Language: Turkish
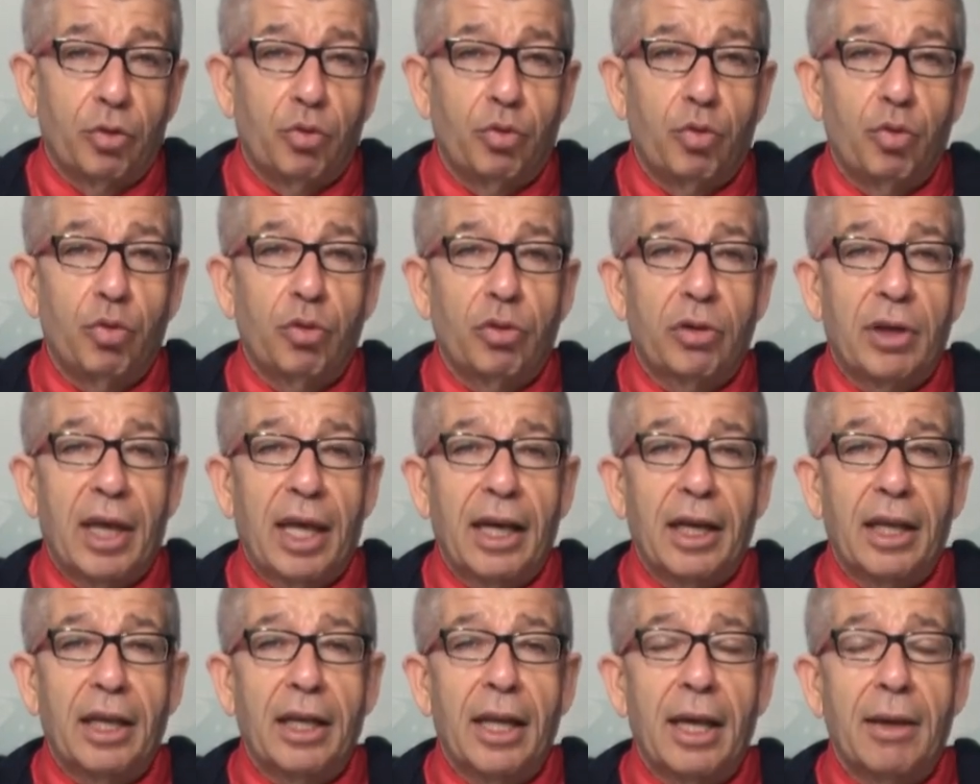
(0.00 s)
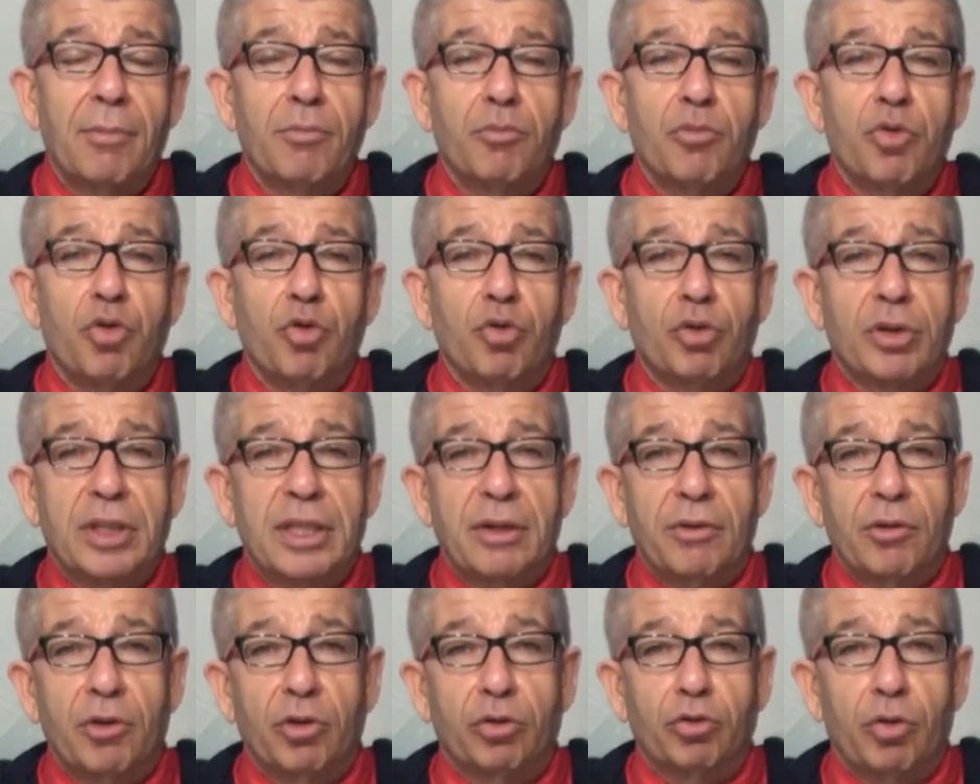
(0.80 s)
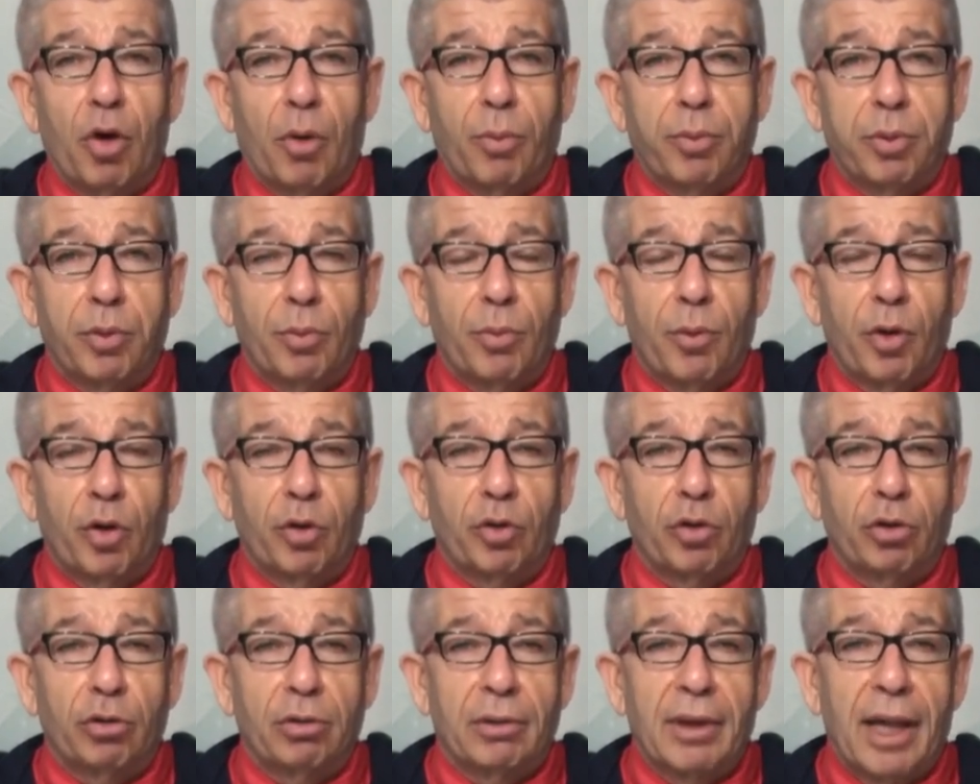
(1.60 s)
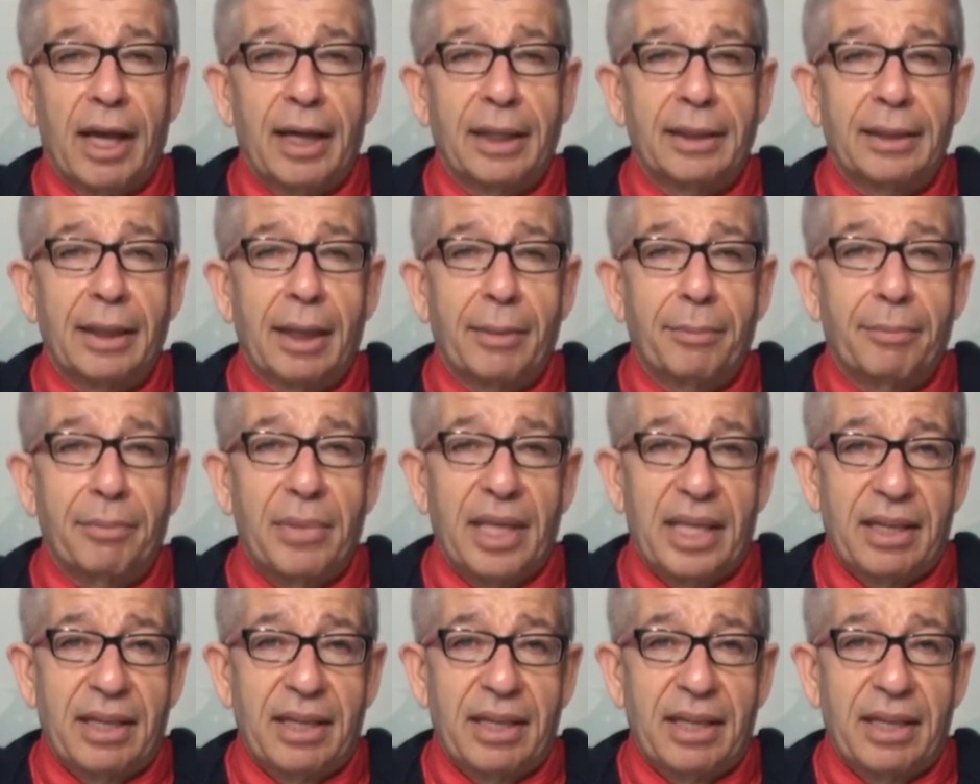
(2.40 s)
Türkiye'nin en büyük sivil toplum örgütlerinden